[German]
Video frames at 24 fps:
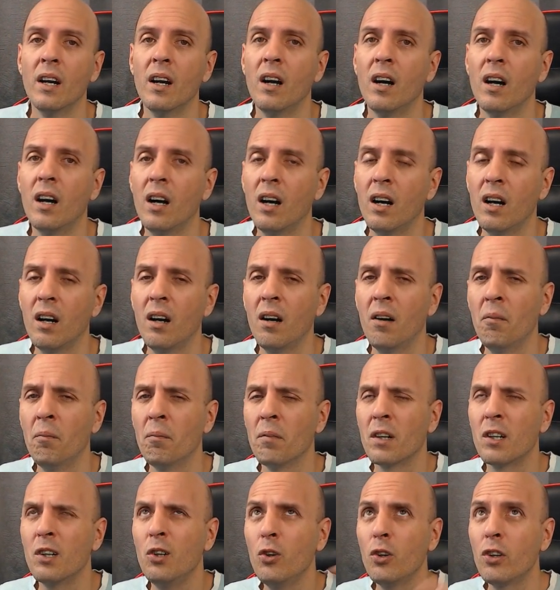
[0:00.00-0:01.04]
ähm,
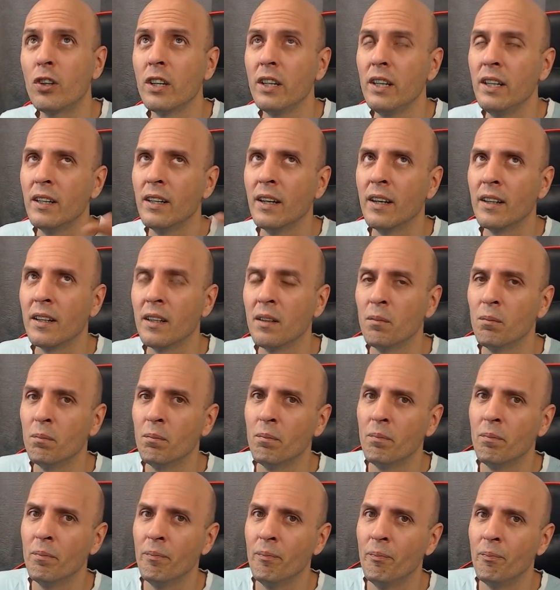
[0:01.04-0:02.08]
Glück in
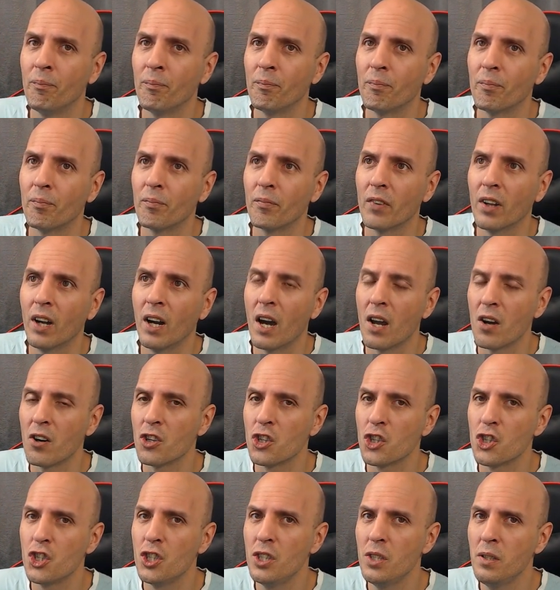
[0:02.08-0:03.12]
einem
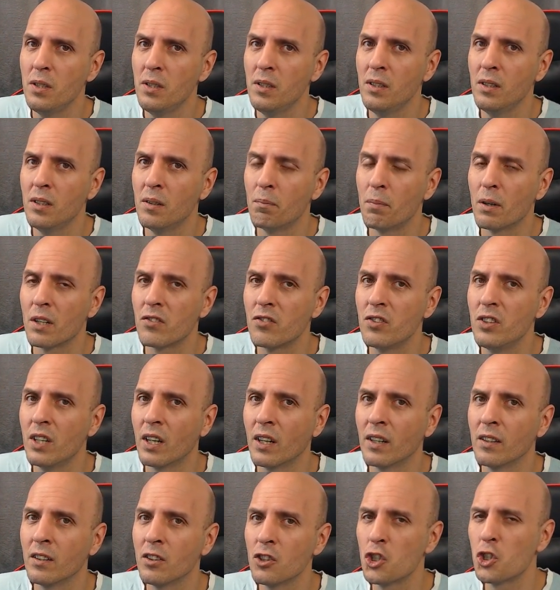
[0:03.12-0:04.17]

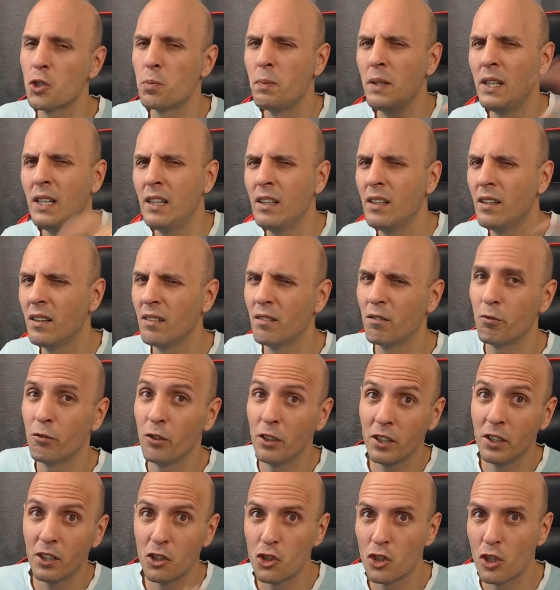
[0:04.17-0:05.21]
RNG-basierenden Spiel
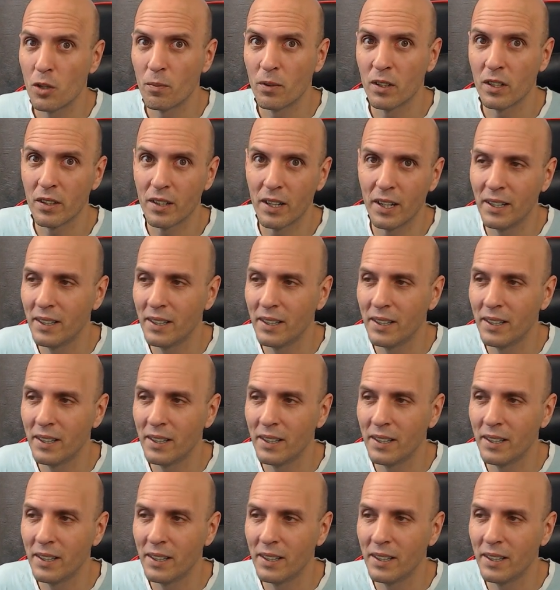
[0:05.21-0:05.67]
finde ich schon mal